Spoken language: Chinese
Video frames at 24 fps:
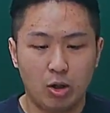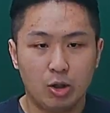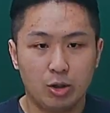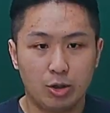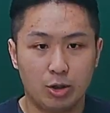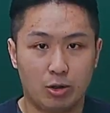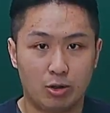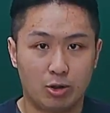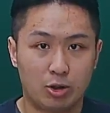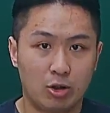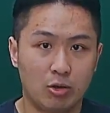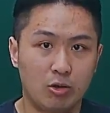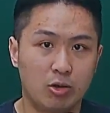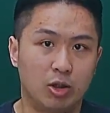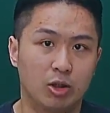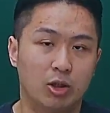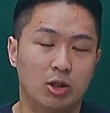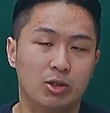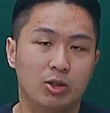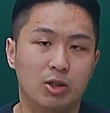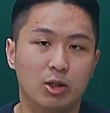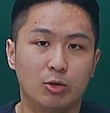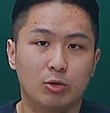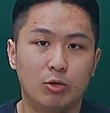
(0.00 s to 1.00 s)
有时候可
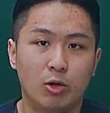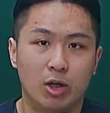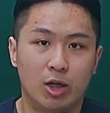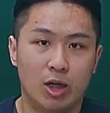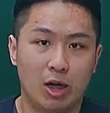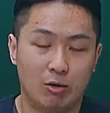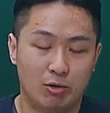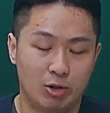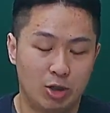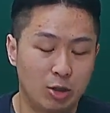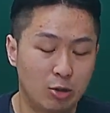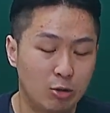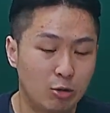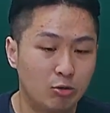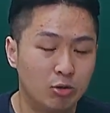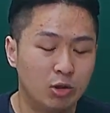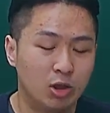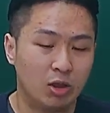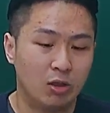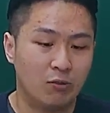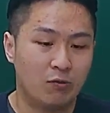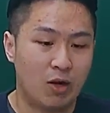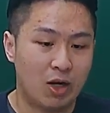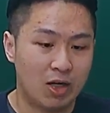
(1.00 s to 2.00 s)
能针对老师出
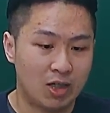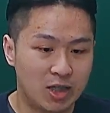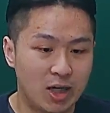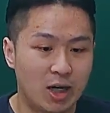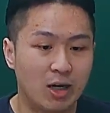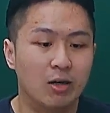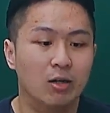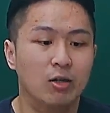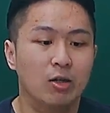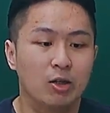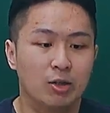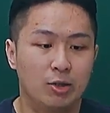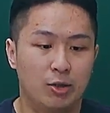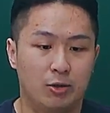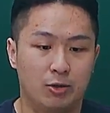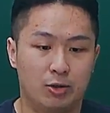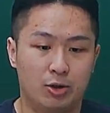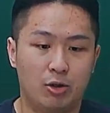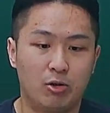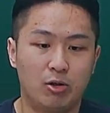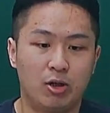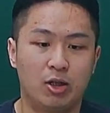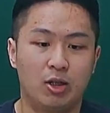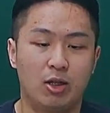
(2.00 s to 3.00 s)
题的方向，有时
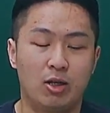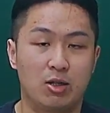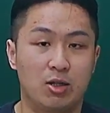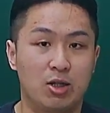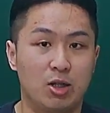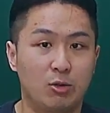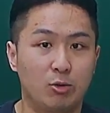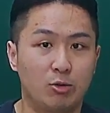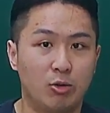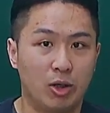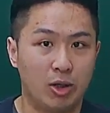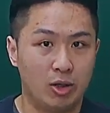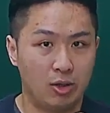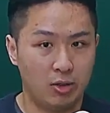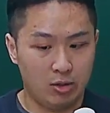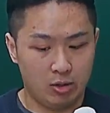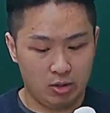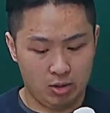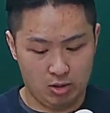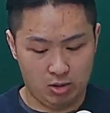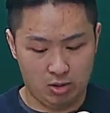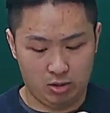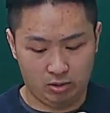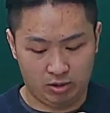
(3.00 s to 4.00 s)
候可能针对
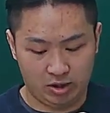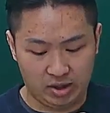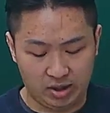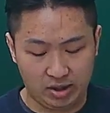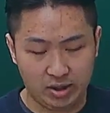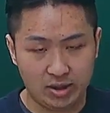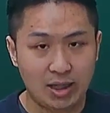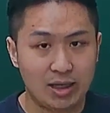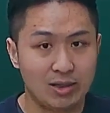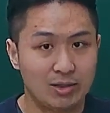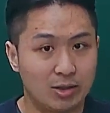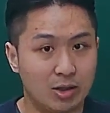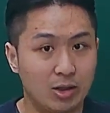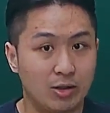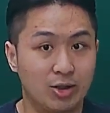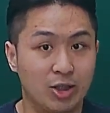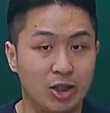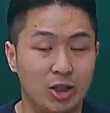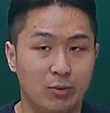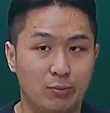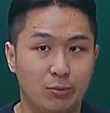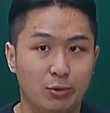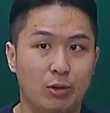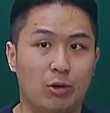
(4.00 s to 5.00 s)
题干设计
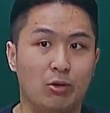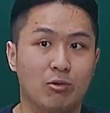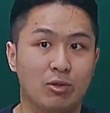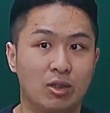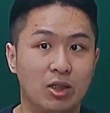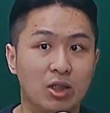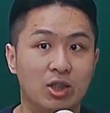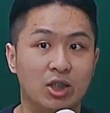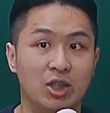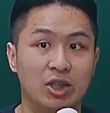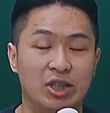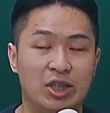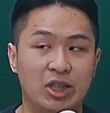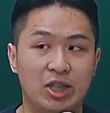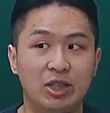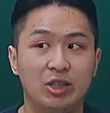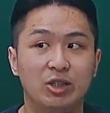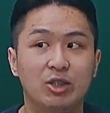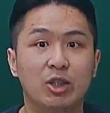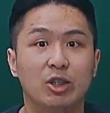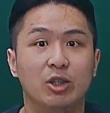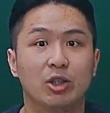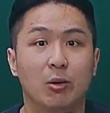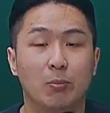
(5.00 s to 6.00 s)
的不同，自己心
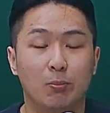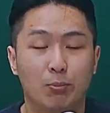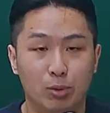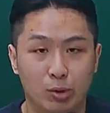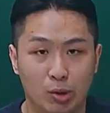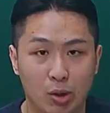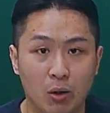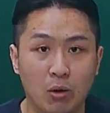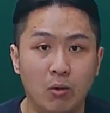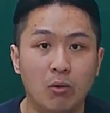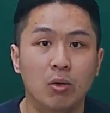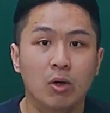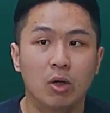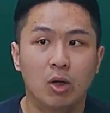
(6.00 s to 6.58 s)
证的不同，